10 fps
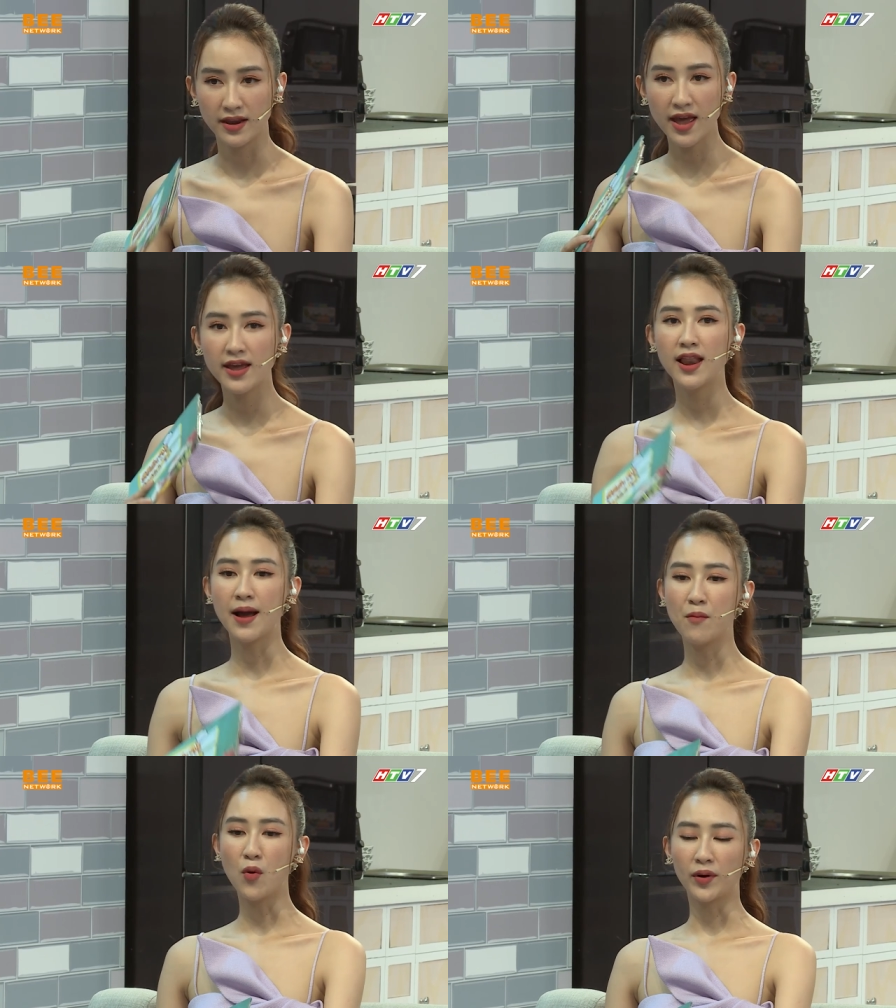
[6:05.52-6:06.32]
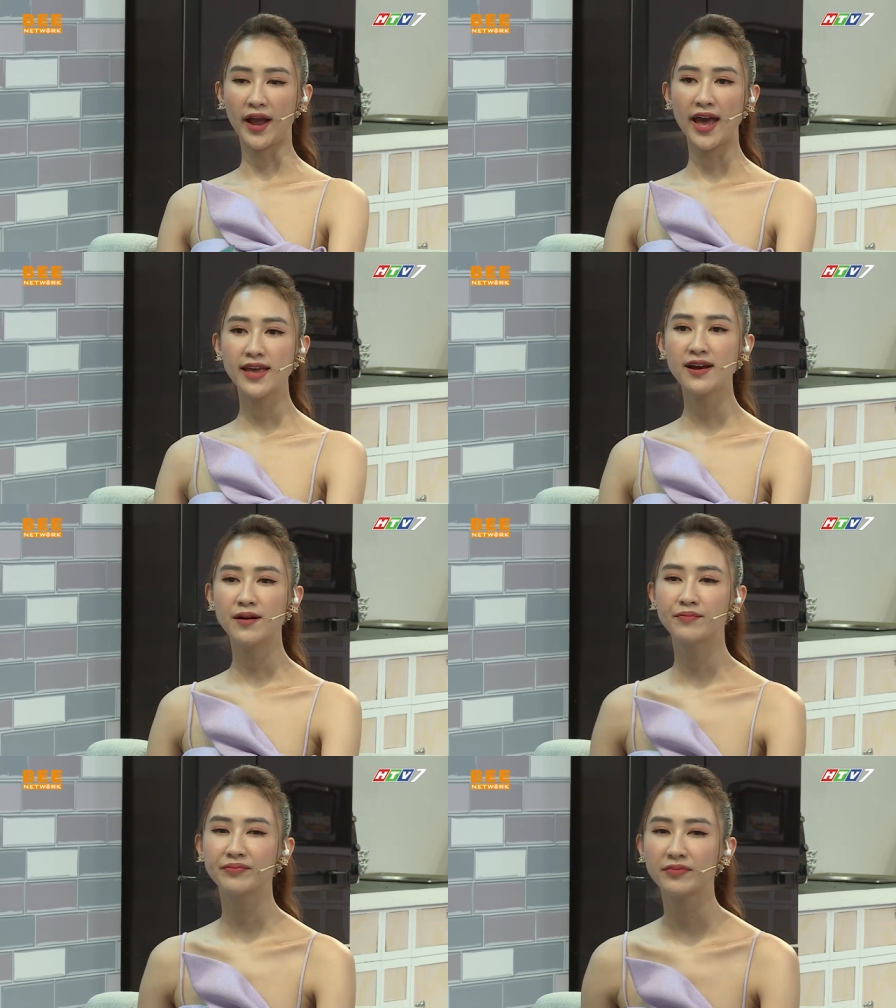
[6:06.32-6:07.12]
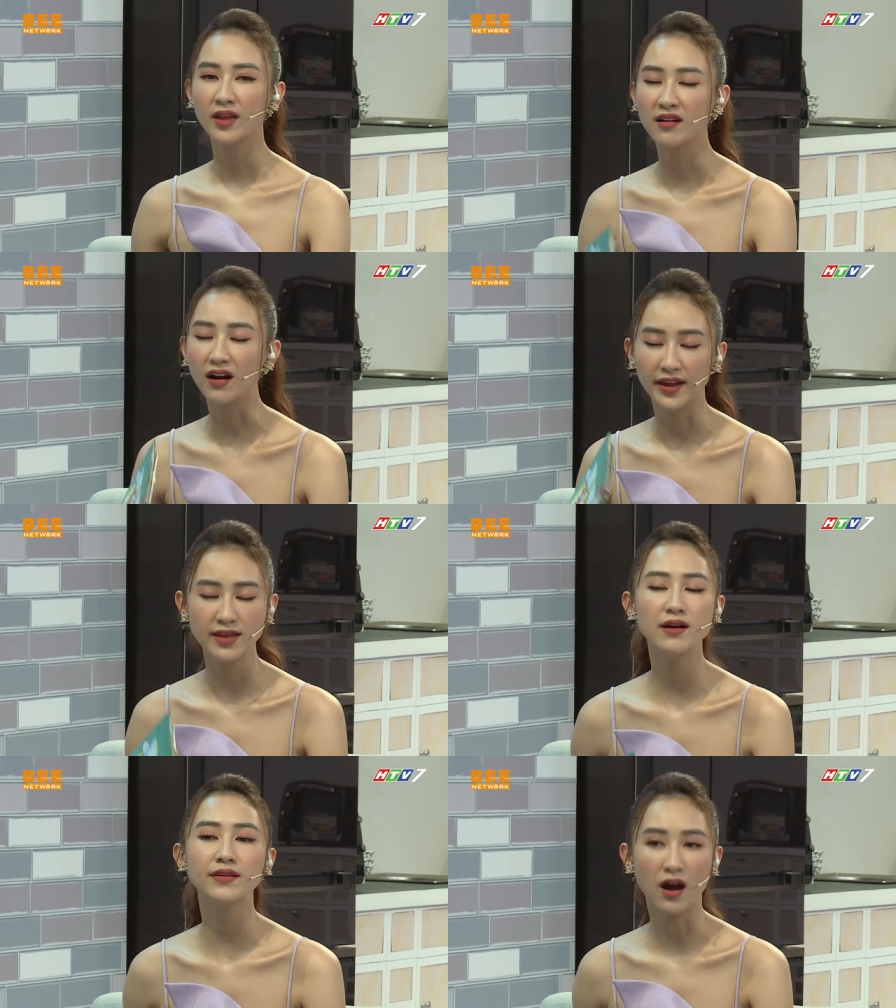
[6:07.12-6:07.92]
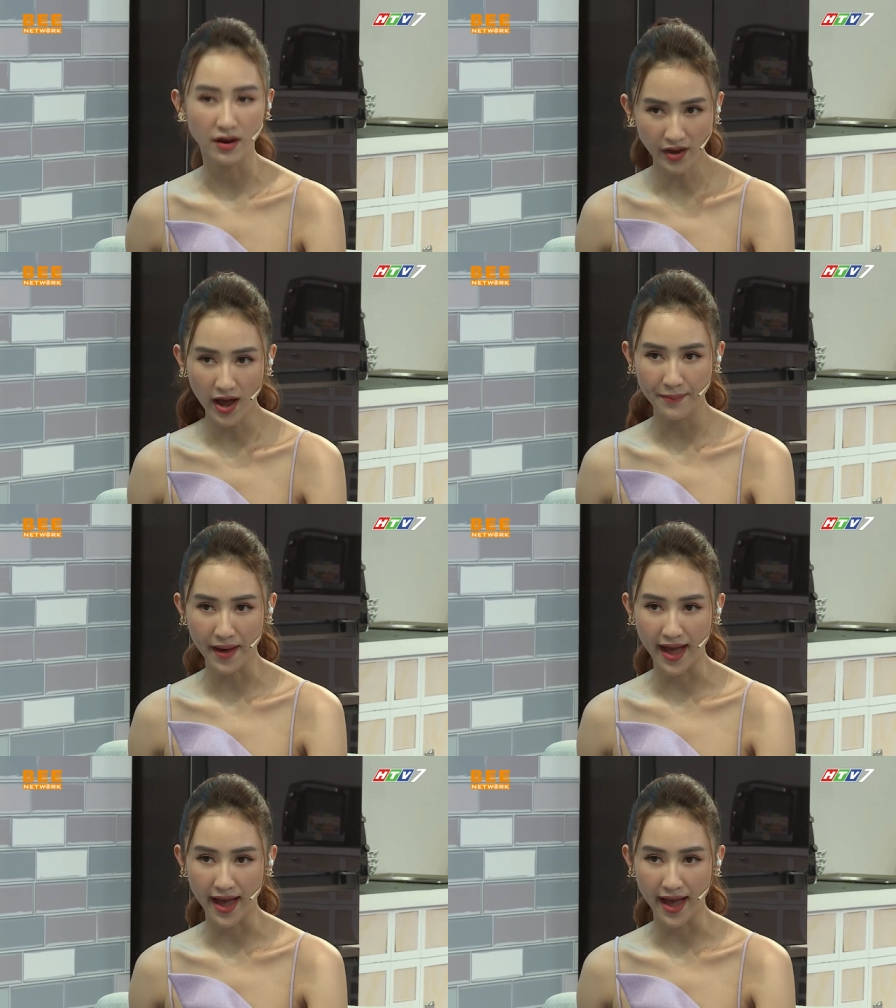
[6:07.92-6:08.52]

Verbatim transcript: vậy đây là một cái um, gợi ý nho nhỏ cho hai